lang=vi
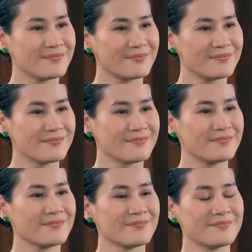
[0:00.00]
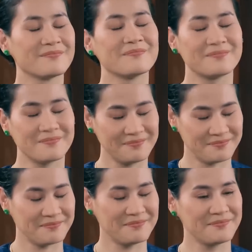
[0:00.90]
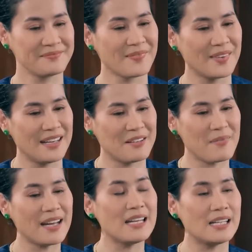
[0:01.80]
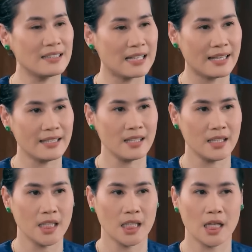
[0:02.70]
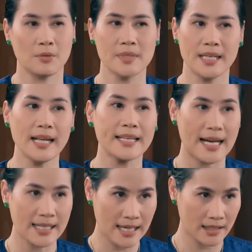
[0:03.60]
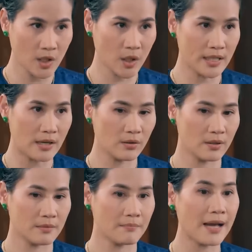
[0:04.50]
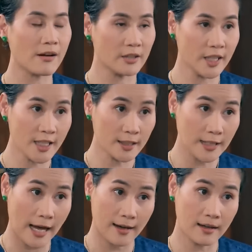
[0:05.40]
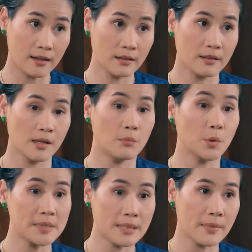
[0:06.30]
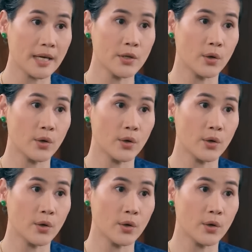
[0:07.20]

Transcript: mà đi chơi nghe ừ má đi lần này á không chỉ là giảng cảnh thôi đâu má còn đi tạ ơn 100 cái